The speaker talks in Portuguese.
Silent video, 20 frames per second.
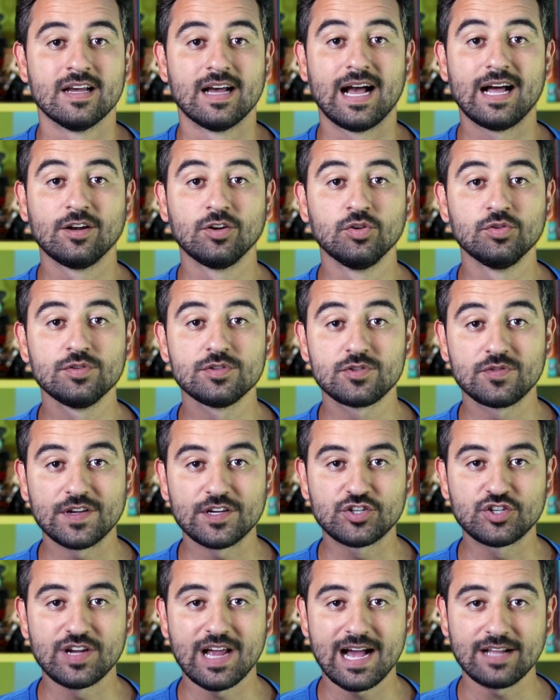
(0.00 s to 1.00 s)
Alunos
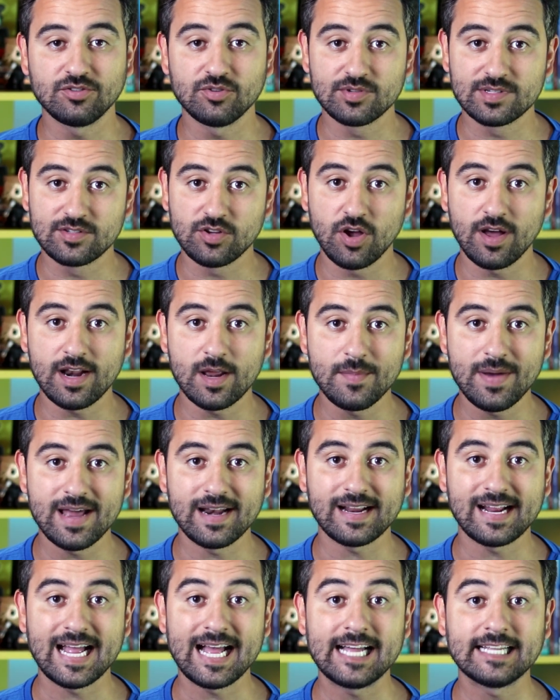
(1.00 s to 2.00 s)
fechados, hora
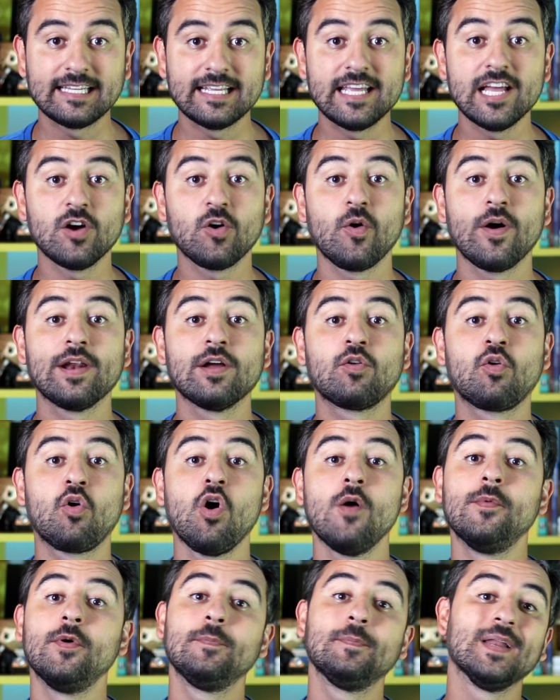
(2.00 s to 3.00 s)
marcada e agora
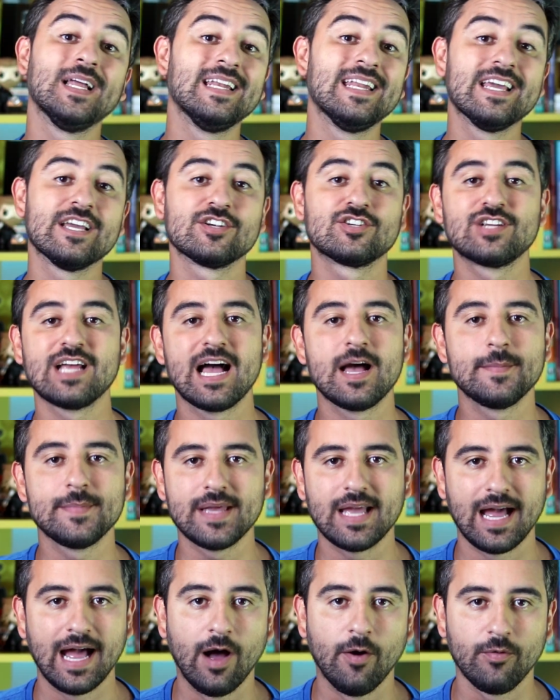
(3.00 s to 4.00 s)
como planejar a
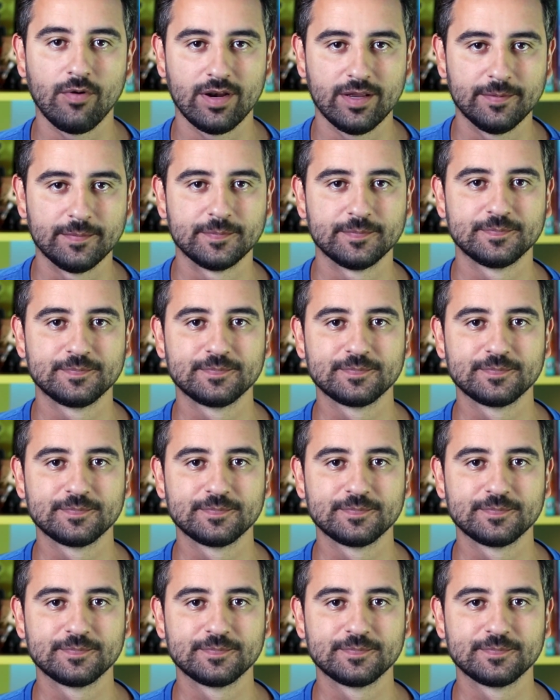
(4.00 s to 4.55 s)
minha aula?